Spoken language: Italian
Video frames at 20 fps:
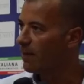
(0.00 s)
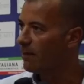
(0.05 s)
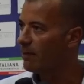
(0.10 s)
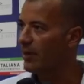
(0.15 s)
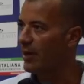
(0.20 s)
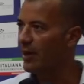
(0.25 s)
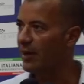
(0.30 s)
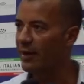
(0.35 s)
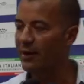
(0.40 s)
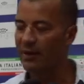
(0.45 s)

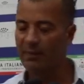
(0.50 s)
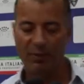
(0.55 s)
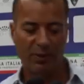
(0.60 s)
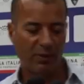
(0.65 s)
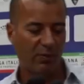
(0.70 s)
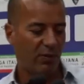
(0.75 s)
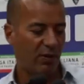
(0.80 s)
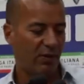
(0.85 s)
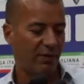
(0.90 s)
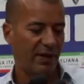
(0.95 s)
per
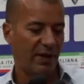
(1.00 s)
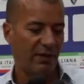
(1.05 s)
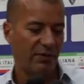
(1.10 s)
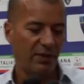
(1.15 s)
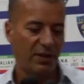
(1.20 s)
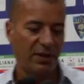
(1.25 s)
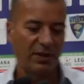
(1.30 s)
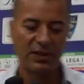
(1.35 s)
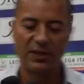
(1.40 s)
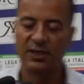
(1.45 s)
promuovere
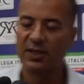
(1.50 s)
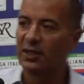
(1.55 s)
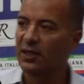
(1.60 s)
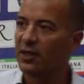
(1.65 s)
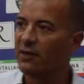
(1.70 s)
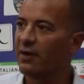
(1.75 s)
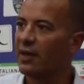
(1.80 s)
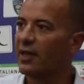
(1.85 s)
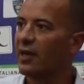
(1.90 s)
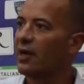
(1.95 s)

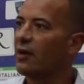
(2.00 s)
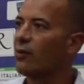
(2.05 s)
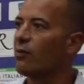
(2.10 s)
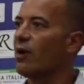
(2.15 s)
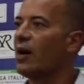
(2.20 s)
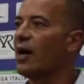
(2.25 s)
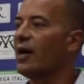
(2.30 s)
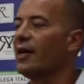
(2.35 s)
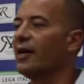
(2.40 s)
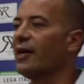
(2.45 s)
un'iniziativa nella
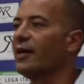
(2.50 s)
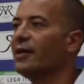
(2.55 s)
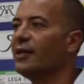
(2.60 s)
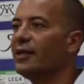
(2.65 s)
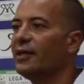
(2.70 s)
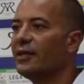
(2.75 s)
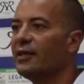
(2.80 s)
quale